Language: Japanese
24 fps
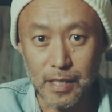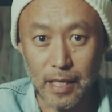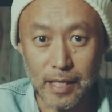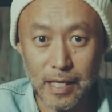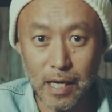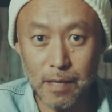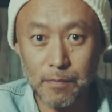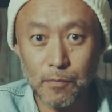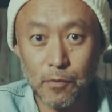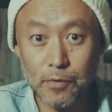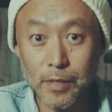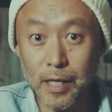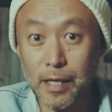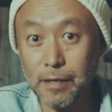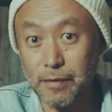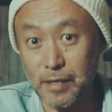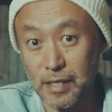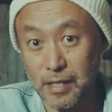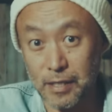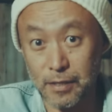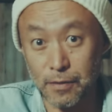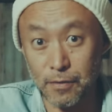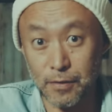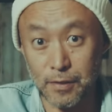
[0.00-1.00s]
で、暖房器具
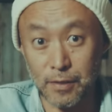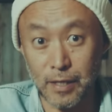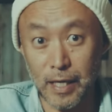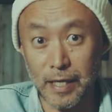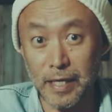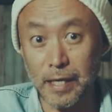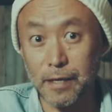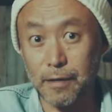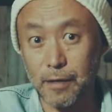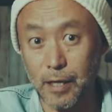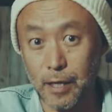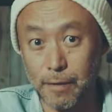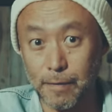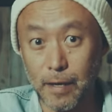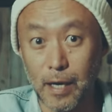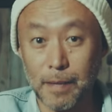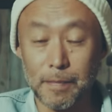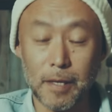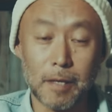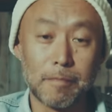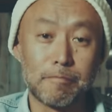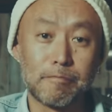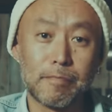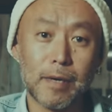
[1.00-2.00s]
に使用するエネルギー
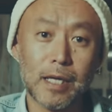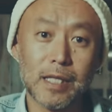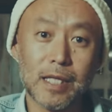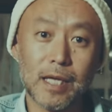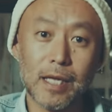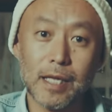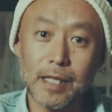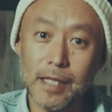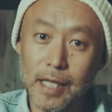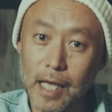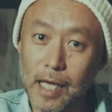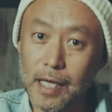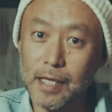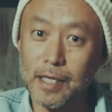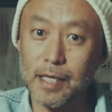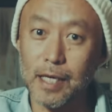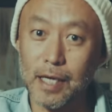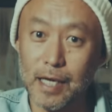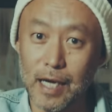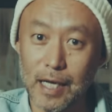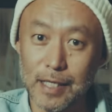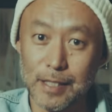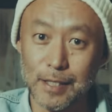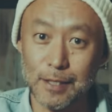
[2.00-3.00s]
は一般的に電
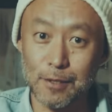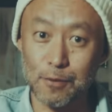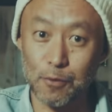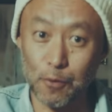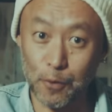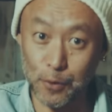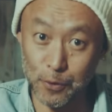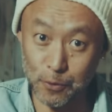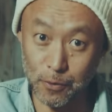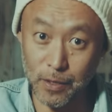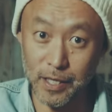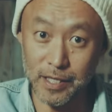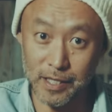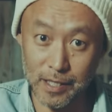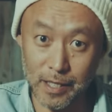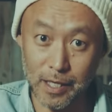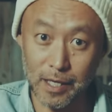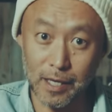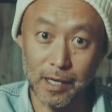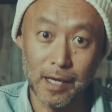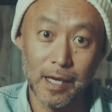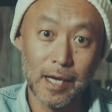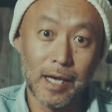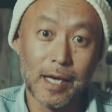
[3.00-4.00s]
気、ガス、灯油とあっ
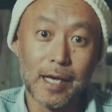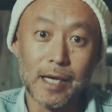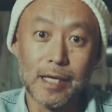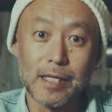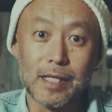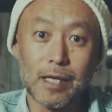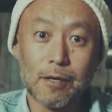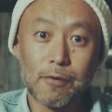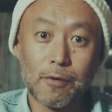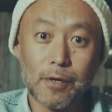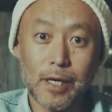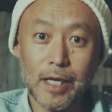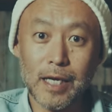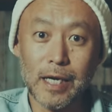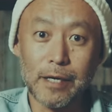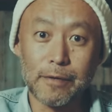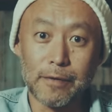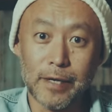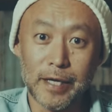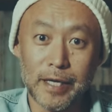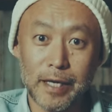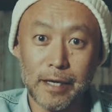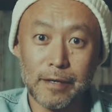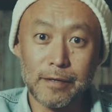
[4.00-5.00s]
て、で、これら
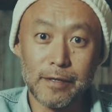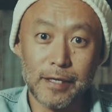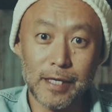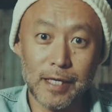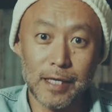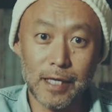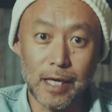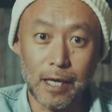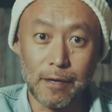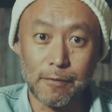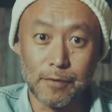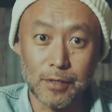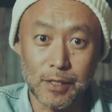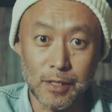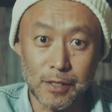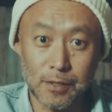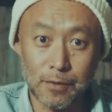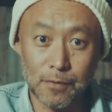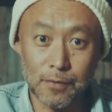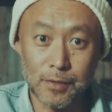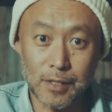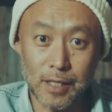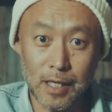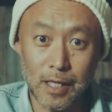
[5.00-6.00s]
のエネルギー源を
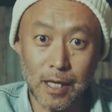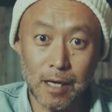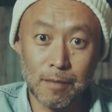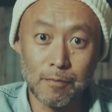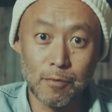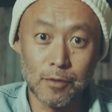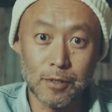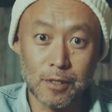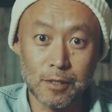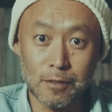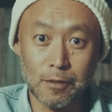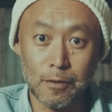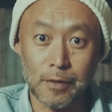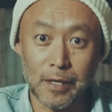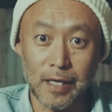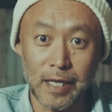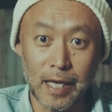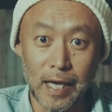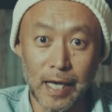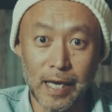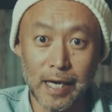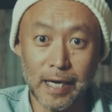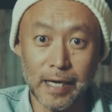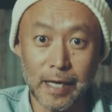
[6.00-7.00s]
使用して暖房するとき
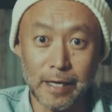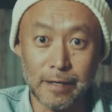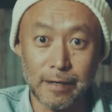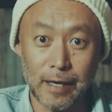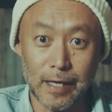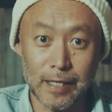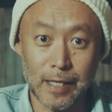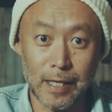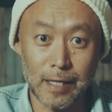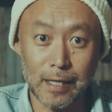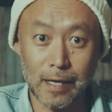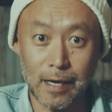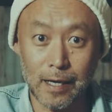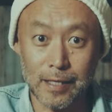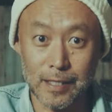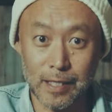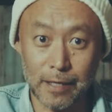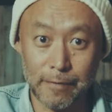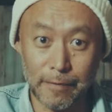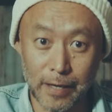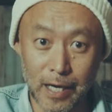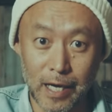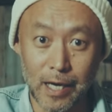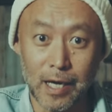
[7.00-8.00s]
に得られる暖か
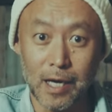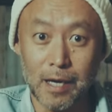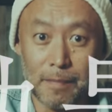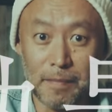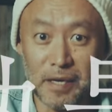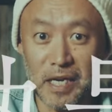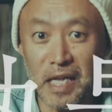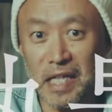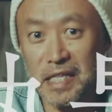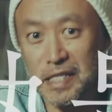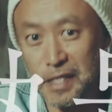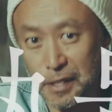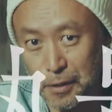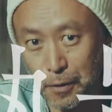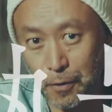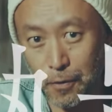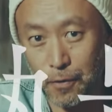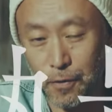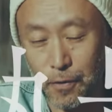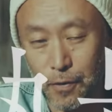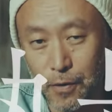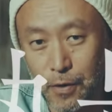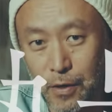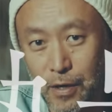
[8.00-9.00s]
さは、熱
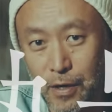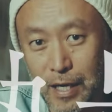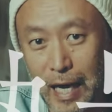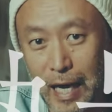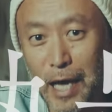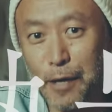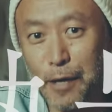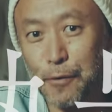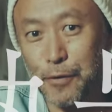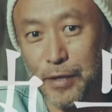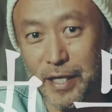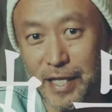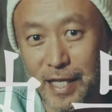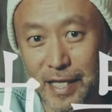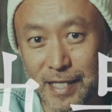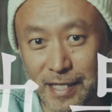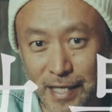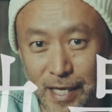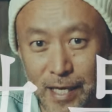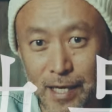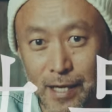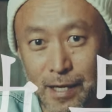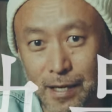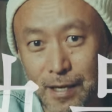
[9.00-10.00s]
量、カロリーです
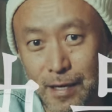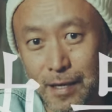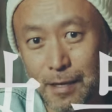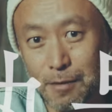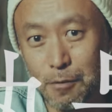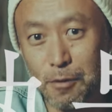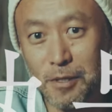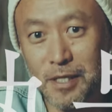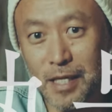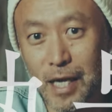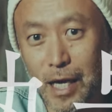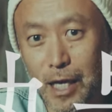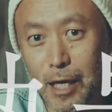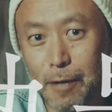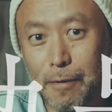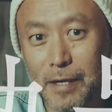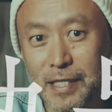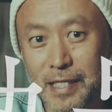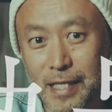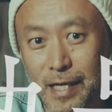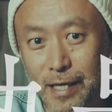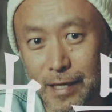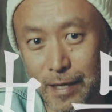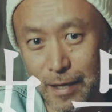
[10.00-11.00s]
ね、として
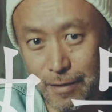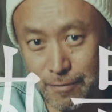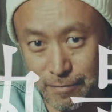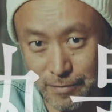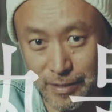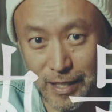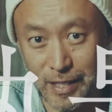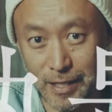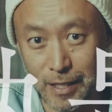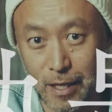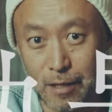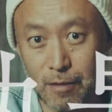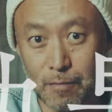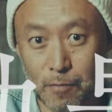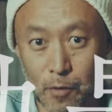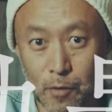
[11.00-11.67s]
表されるんですけど